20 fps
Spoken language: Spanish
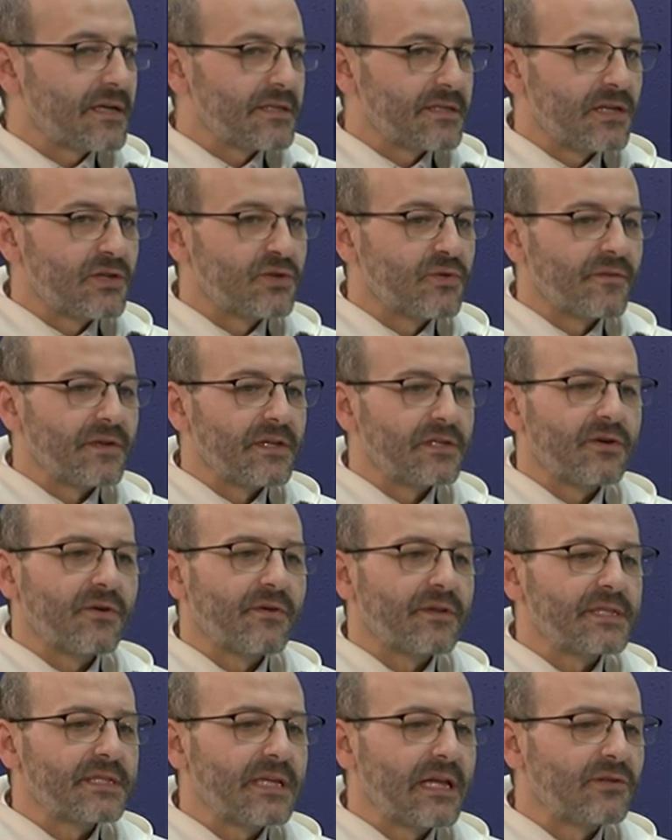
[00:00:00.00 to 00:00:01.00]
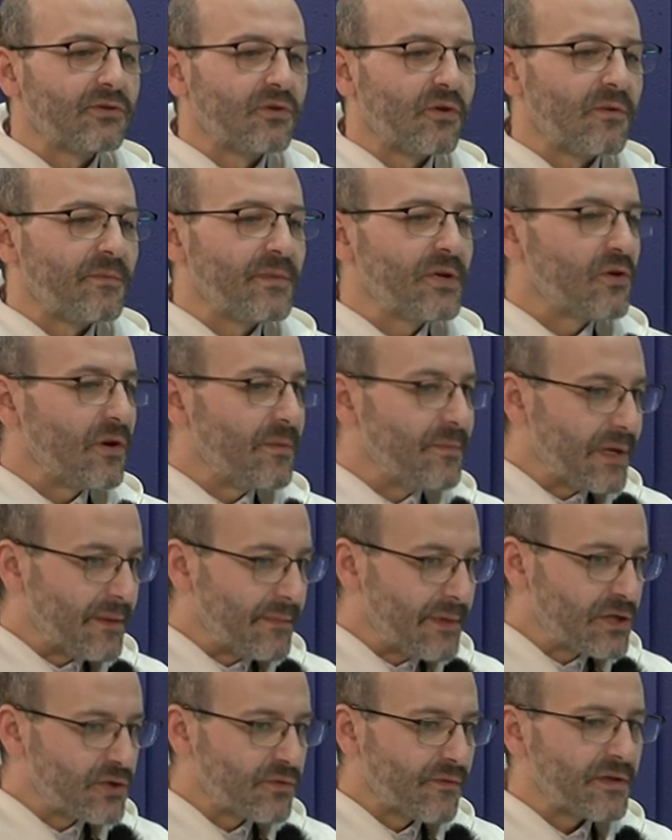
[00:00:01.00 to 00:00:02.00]
que es el sucesor de Santo Domingo, el
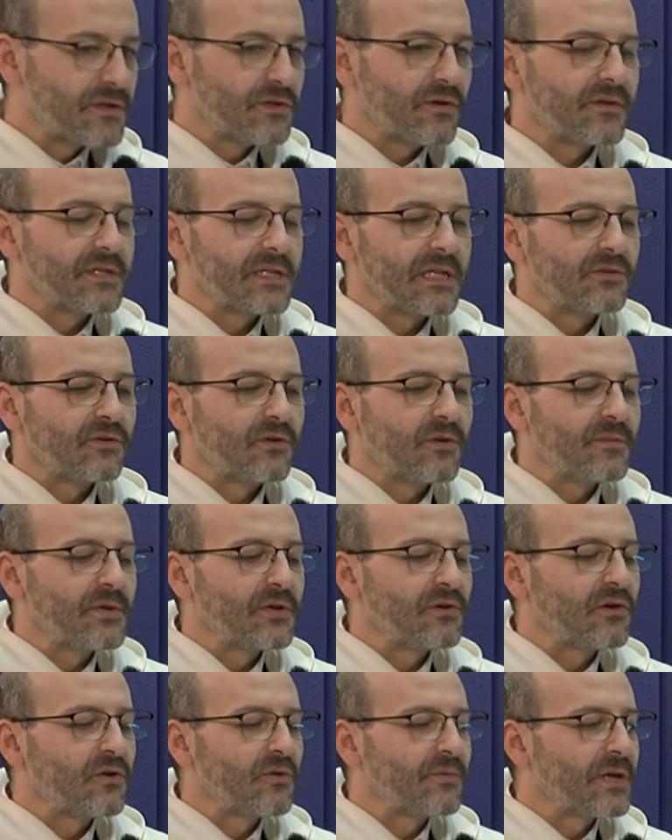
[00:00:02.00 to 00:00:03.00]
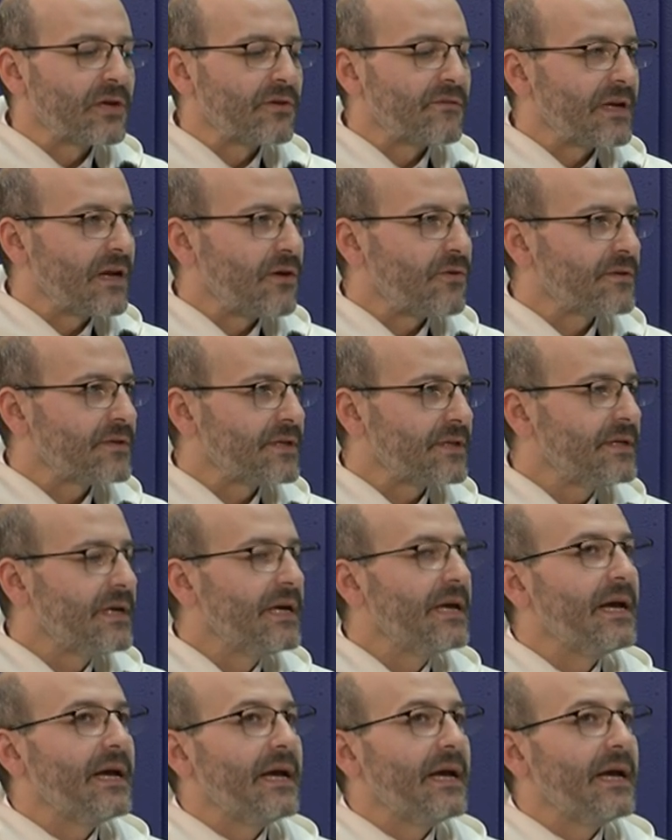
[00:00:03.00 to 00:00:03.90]
primer sucesor de Santo Domingo en el gobierno de la Orden,